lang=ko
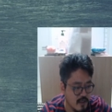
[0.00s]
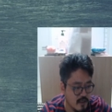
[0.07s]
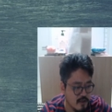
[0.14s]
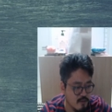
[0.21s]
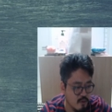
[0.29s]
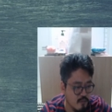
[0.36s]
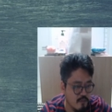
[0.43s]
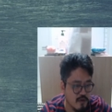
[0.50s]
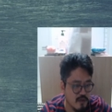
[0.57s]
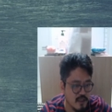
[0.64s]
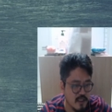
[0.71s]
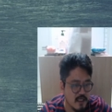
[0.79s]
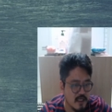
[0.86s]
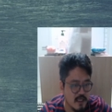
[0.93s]
이걸 못
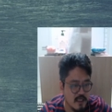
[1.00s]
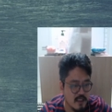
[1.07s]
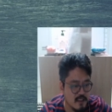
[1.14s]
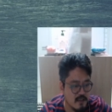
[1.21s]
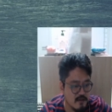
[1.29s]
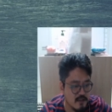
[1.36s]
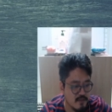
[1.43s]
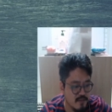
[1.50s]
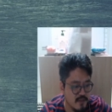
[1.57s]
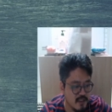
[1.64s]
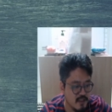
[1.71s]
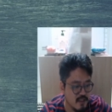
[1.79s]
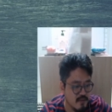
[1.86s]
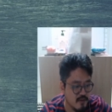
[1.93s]
버리니까 이제 여기서
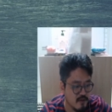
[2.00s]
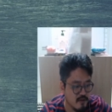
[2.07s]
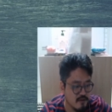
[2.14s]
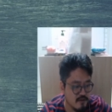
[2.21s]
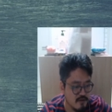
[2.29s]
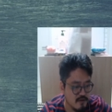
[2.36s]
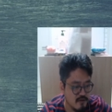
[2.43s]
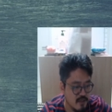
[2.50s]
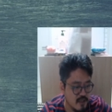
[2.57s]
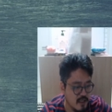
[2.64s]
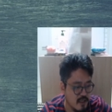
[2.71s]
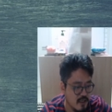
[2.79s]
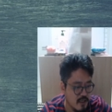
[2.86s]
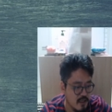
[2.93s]
비극이 벌어지죠.
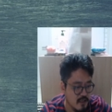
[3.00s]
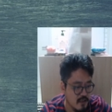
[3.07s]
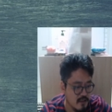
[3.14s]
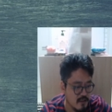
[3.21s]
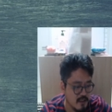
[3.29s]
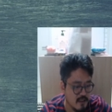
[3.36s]
흑이